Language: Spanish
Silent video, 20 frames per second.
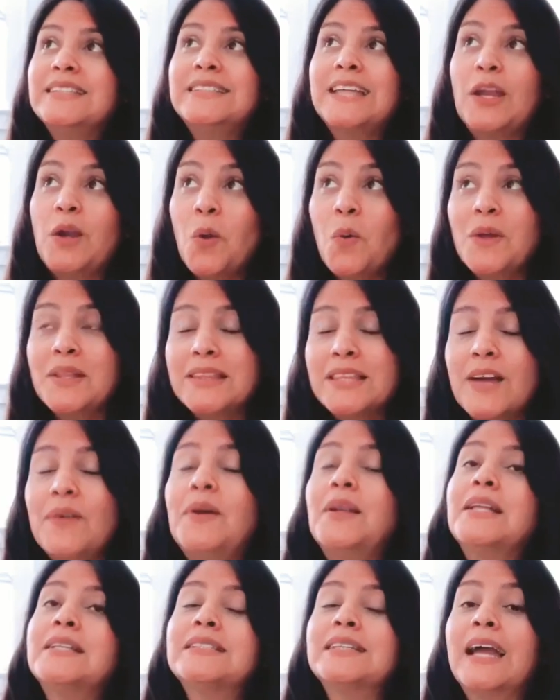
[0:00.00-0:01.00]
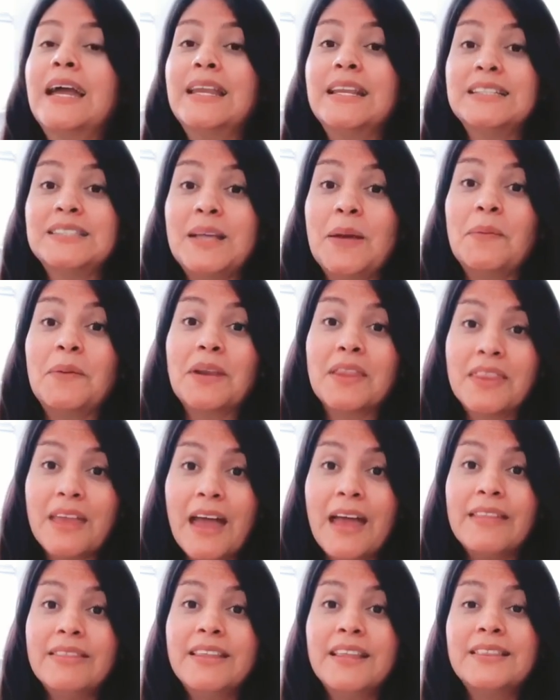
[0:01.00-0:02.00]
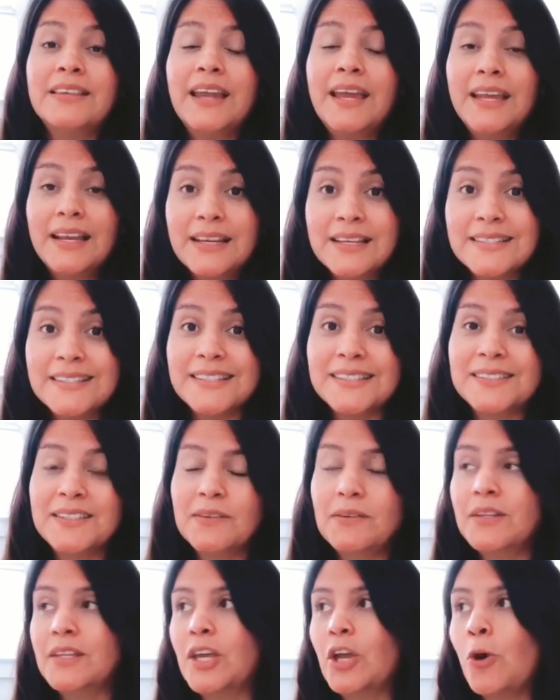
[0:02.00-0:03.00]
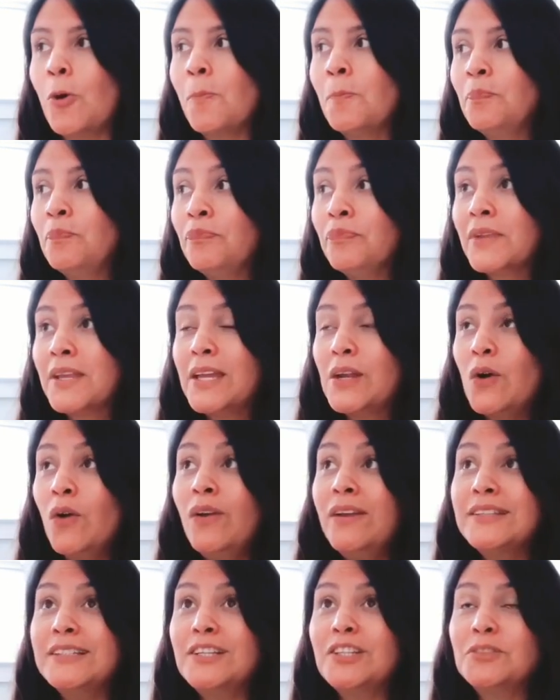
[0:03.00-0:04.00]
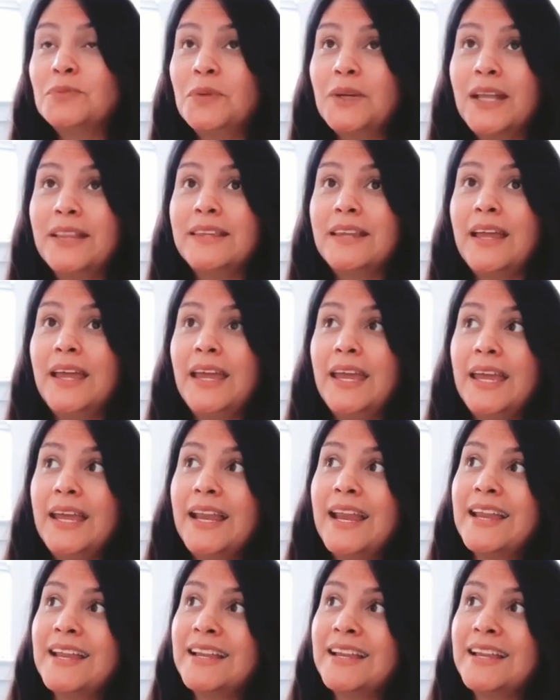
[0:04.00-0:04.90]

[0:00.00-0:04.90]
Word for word: ya no aguantaba las ganas, la verdad, de traerles este video. Creo que se los voy a traer